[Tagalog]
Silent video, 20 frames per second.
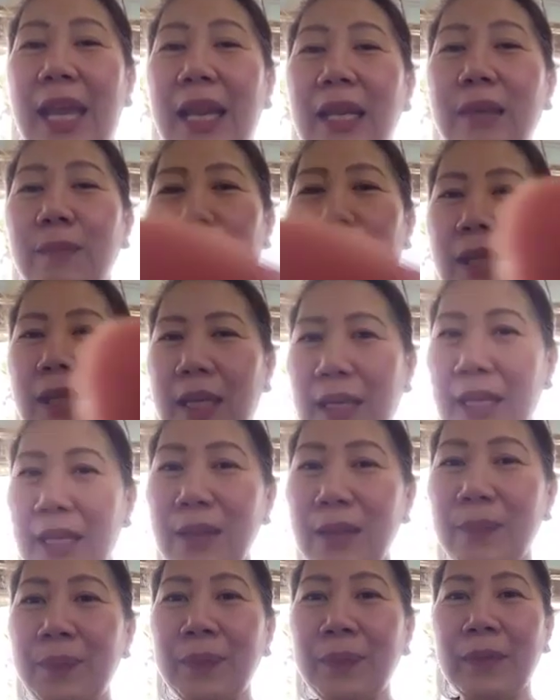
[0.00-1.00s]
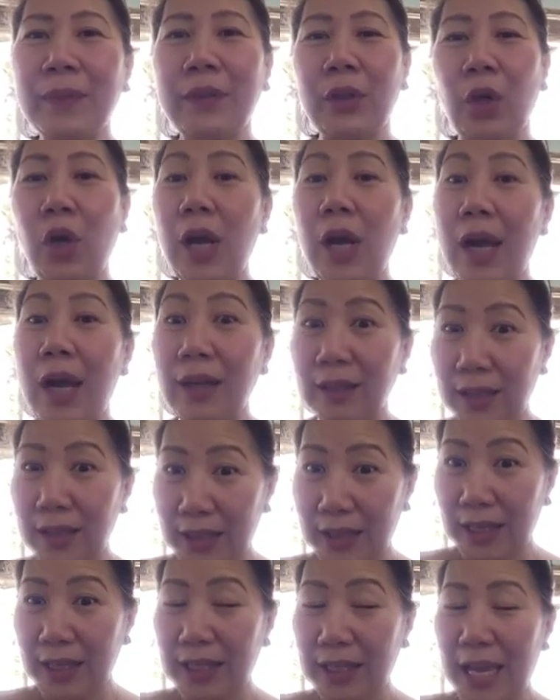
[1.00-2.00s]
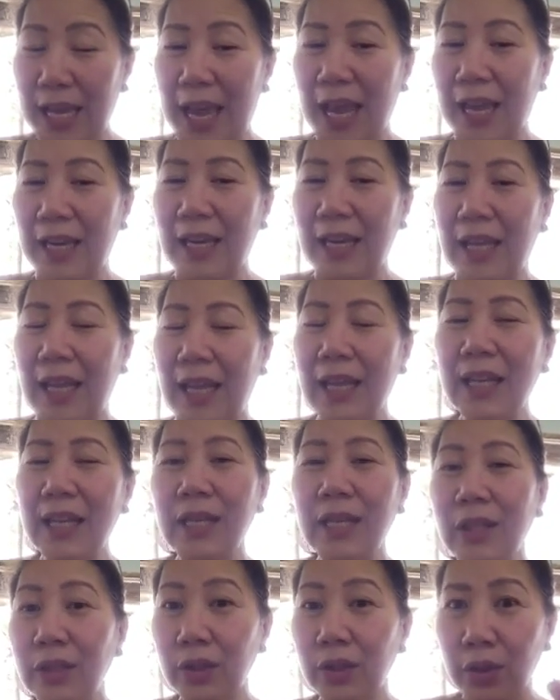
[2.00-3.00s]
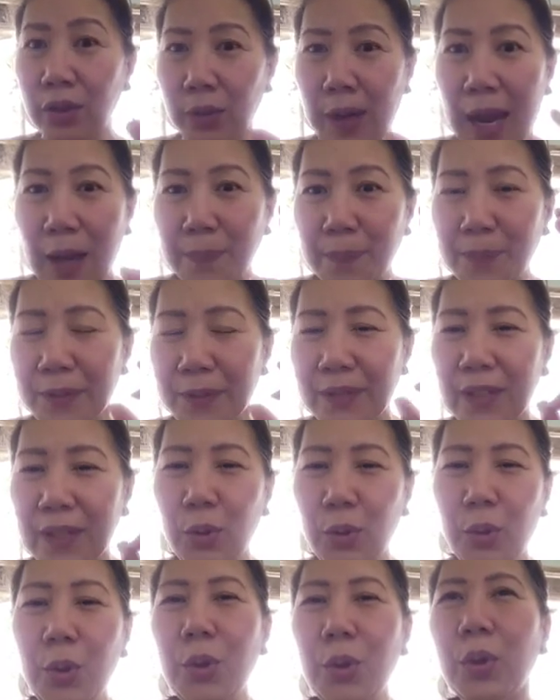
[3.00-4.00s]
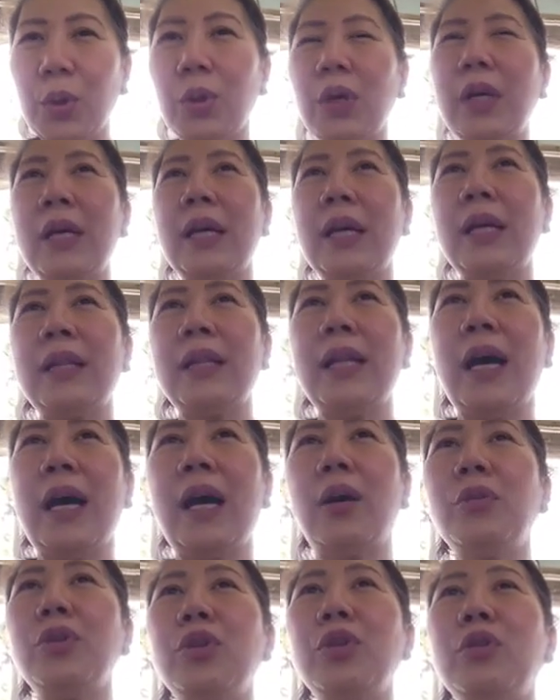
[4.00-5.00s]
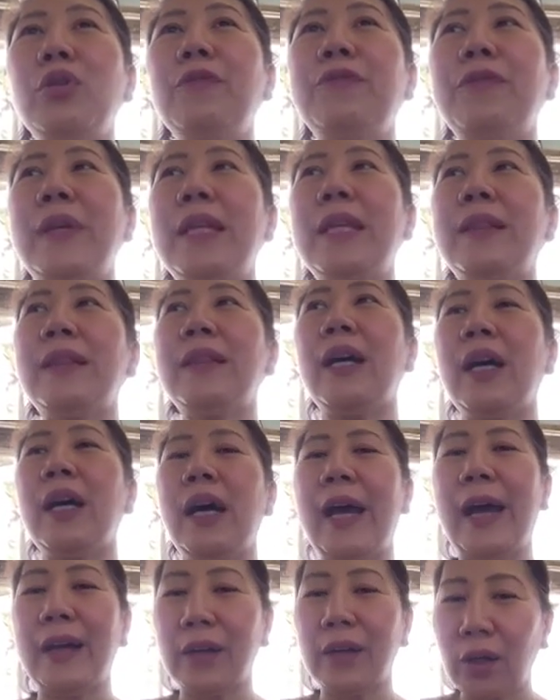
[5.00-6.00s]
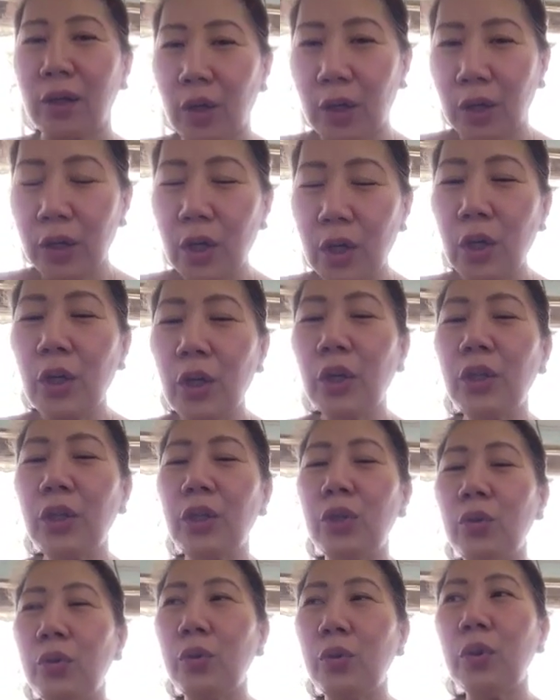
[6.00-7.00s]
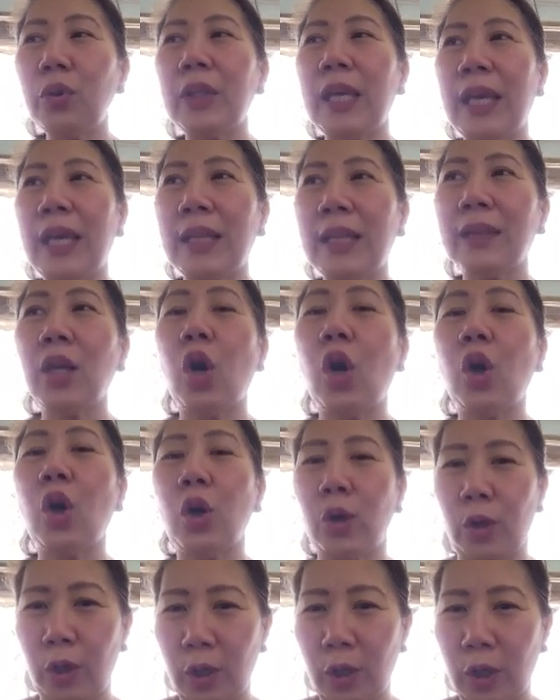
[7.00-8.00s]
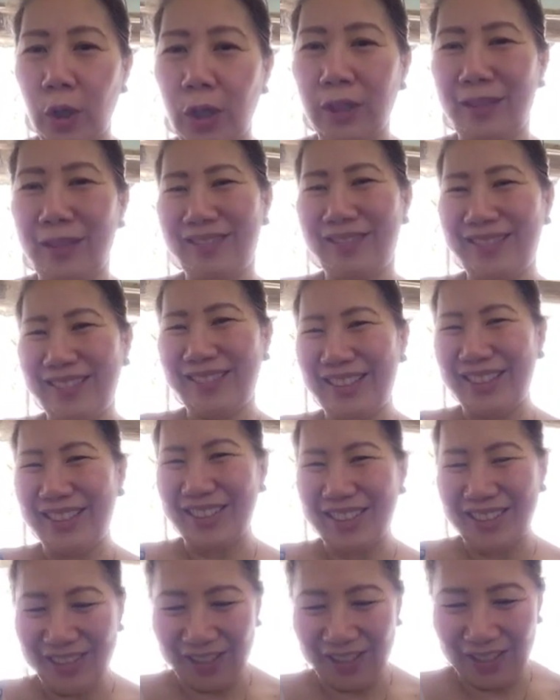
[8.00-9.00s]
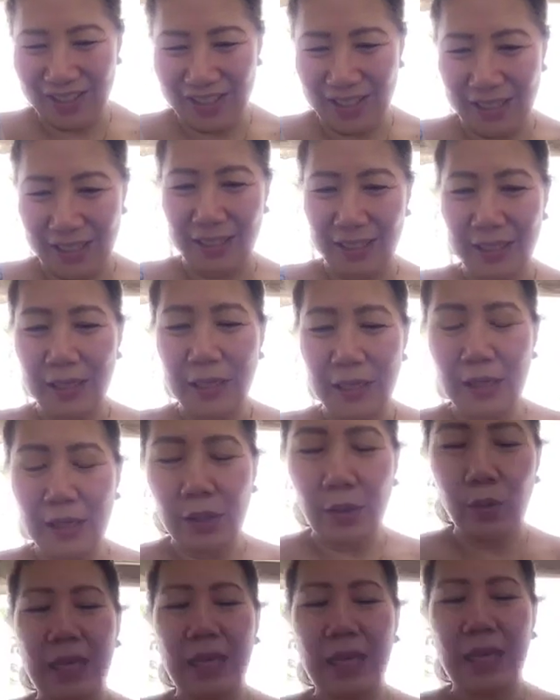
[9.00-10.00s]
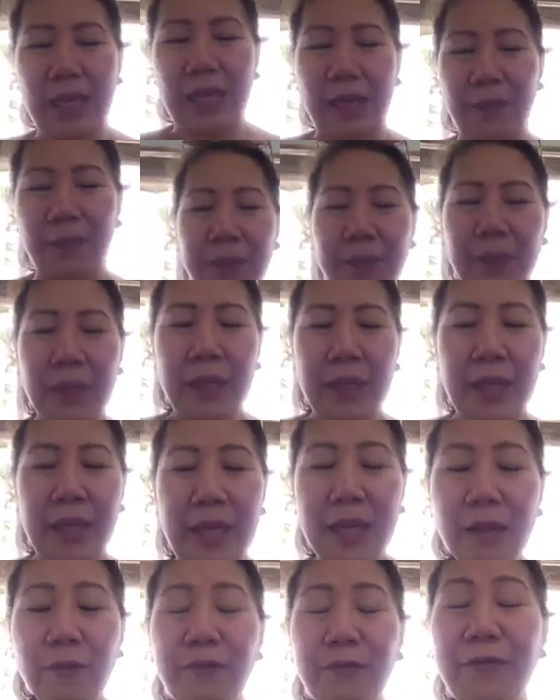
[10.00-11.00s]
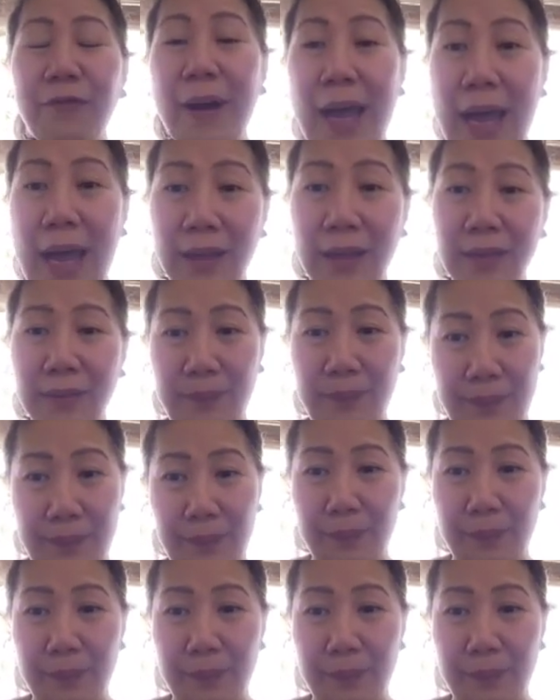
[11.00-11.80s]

enemy, no, ang nangyayari, traps you. Now, you feed the hunger, you get hurt. Yun. Okay. In fact,